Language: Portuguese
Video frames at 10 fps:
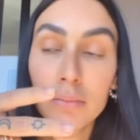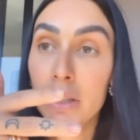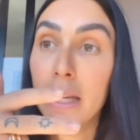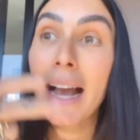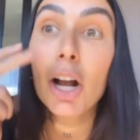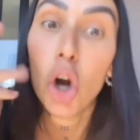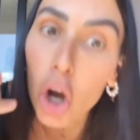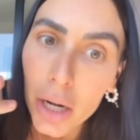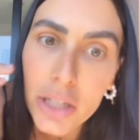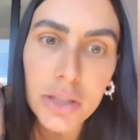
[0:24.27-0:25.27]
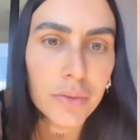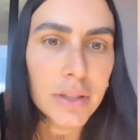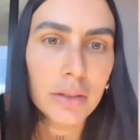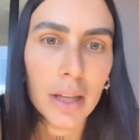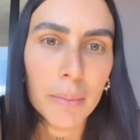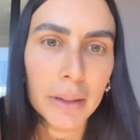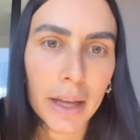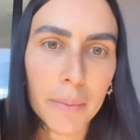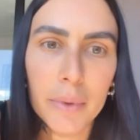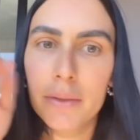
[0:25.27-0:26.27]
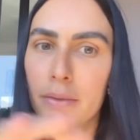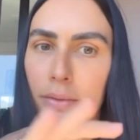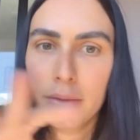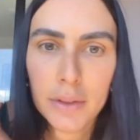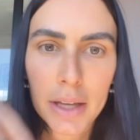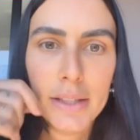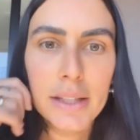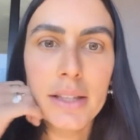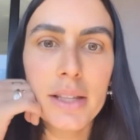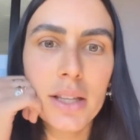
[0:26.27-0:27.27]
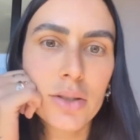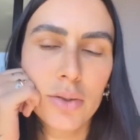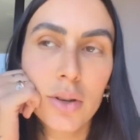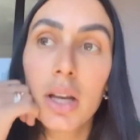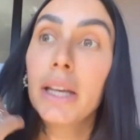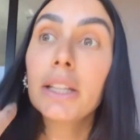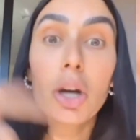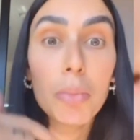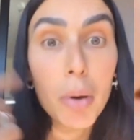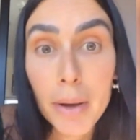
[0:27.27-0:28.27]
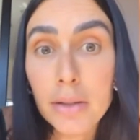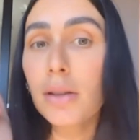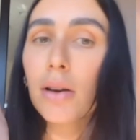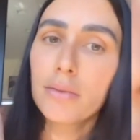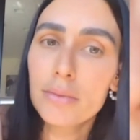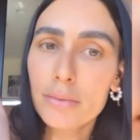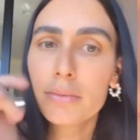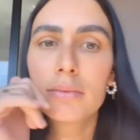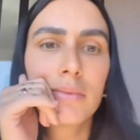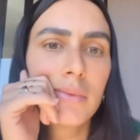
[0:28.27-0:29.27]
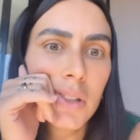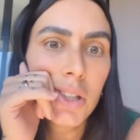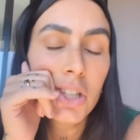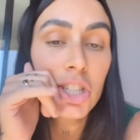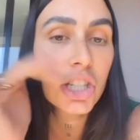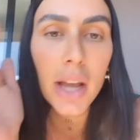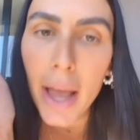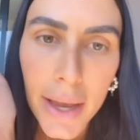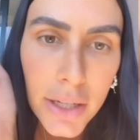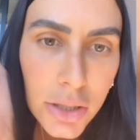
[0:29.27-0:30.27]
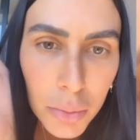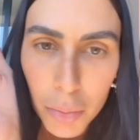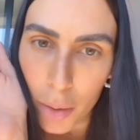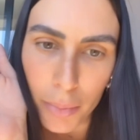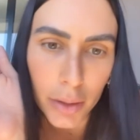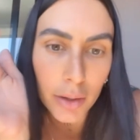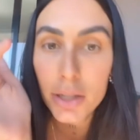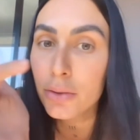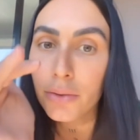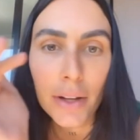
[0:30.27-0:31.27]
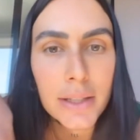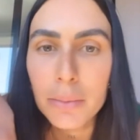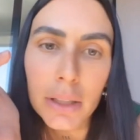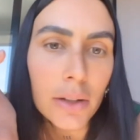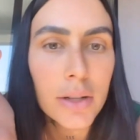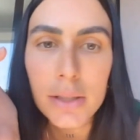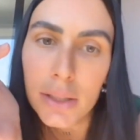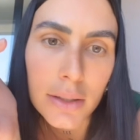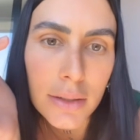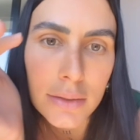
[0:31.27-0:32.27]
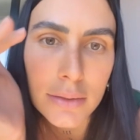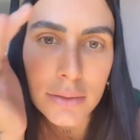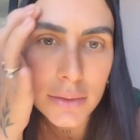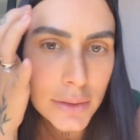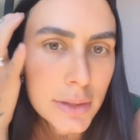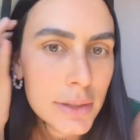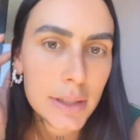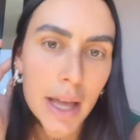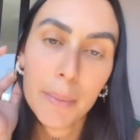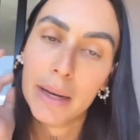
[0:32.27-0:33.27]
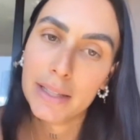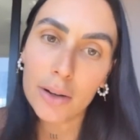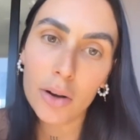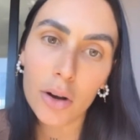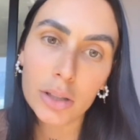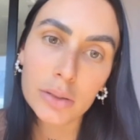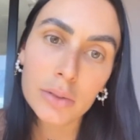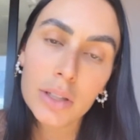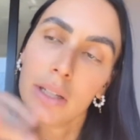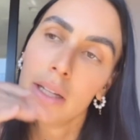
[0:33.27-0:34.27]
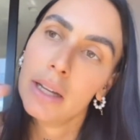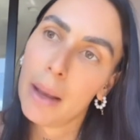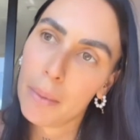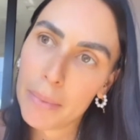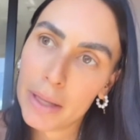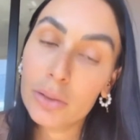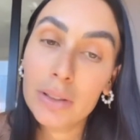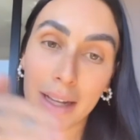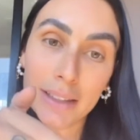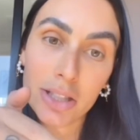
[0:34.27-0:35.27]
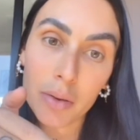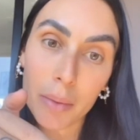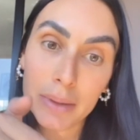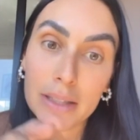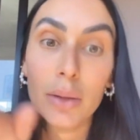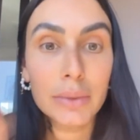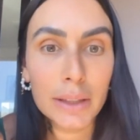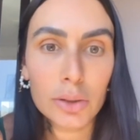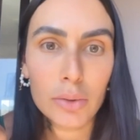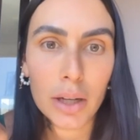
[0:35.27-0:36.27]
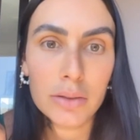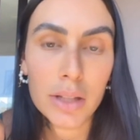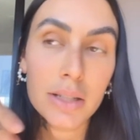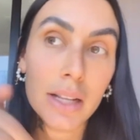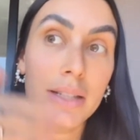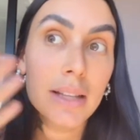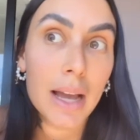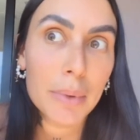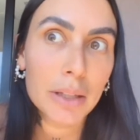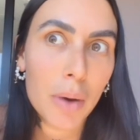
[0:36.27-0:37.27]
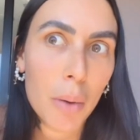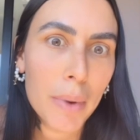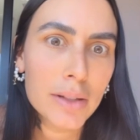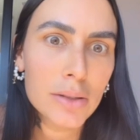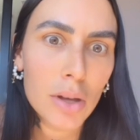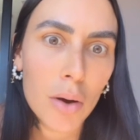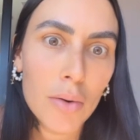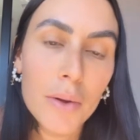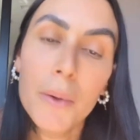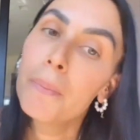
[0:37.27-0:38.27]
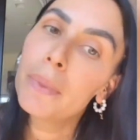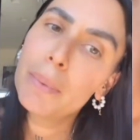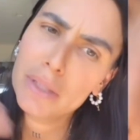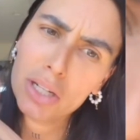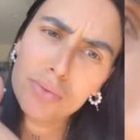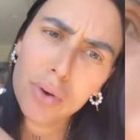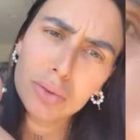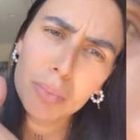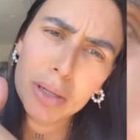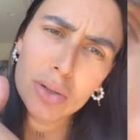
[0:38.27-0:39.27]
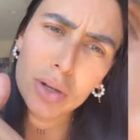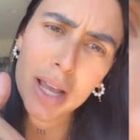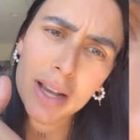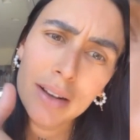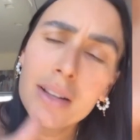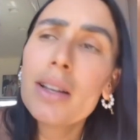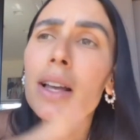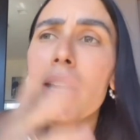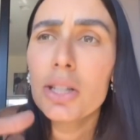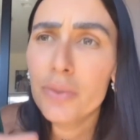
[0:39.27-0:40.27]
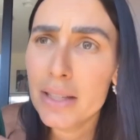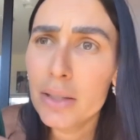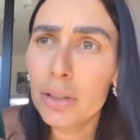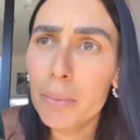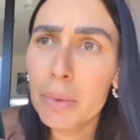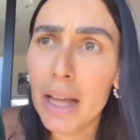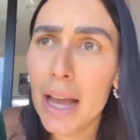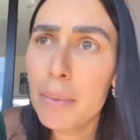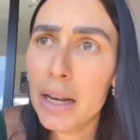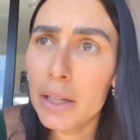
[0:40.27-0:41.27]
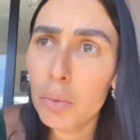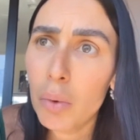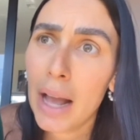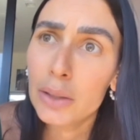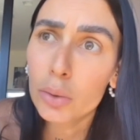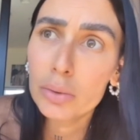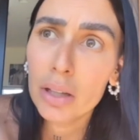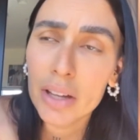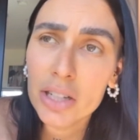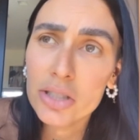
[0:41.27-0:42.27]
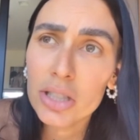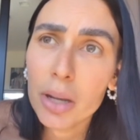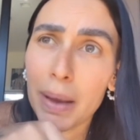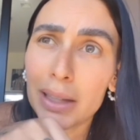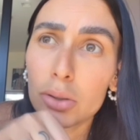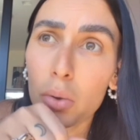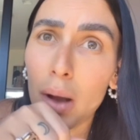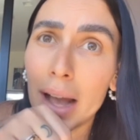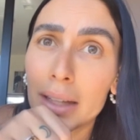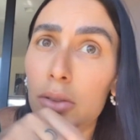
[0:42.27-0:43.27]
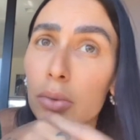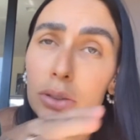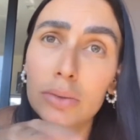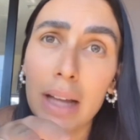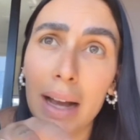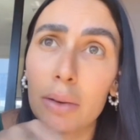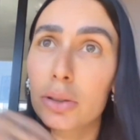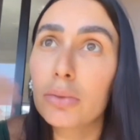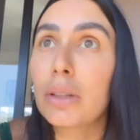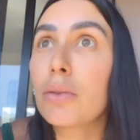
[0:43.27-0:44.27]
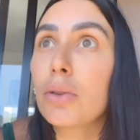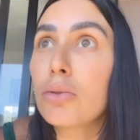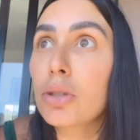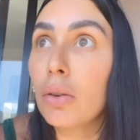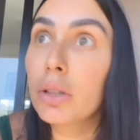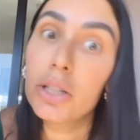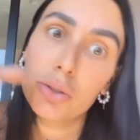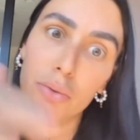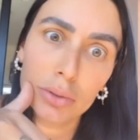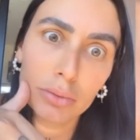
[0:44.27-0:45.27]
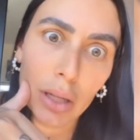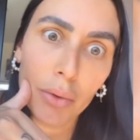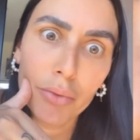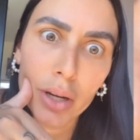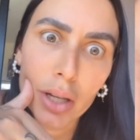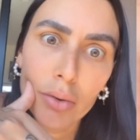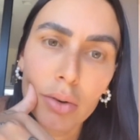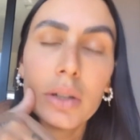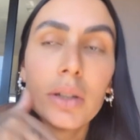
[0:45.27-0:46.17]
E agora eles estão fazendo time time, exercício. E tomam banho de sol. De resto, meu amigo, eles não fazem muita coisa, não. Sabe? Eles acordam, amamentam na cadeira de amamentação, dentro do quarto deles, eles saem para tomar o banho de sol, depois eles voltam para a soneca, eles fazem o time time ali no quarto ou na varandinha perto do quarto, quando dá, quando não tá um sol escaldante ou quando não tá um frio.